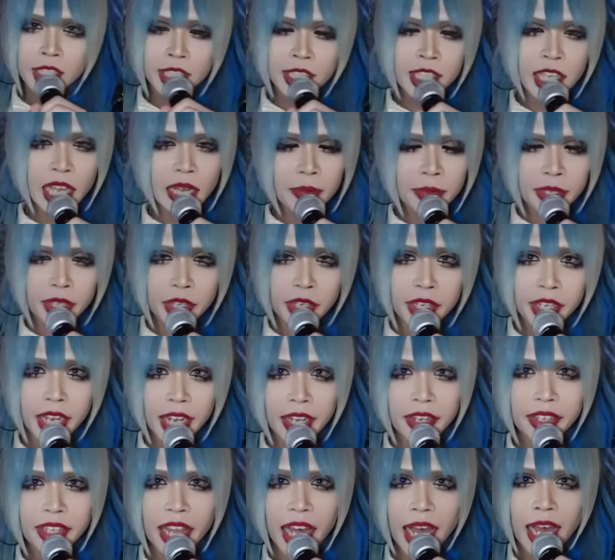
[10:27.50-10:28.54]
さあ緑川
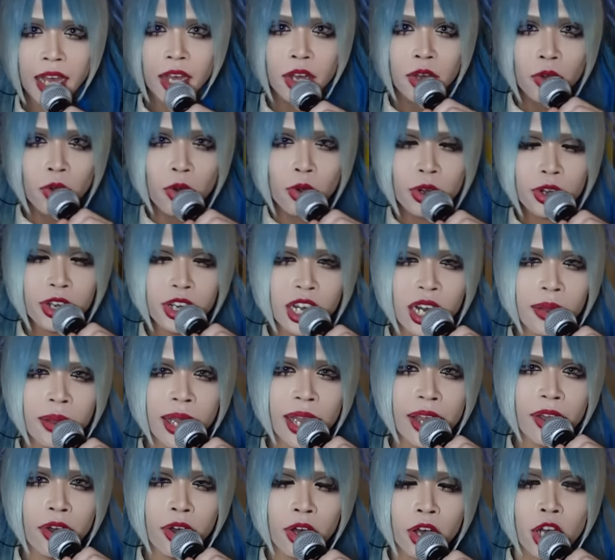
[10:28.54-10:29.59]
優だ俺の
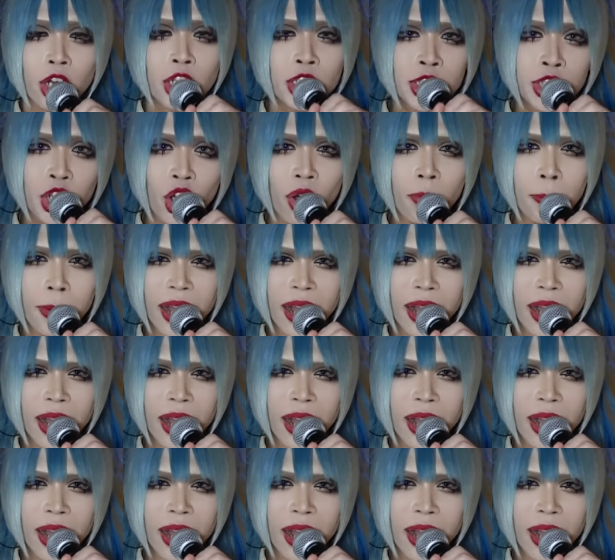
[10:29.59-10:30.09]
親を超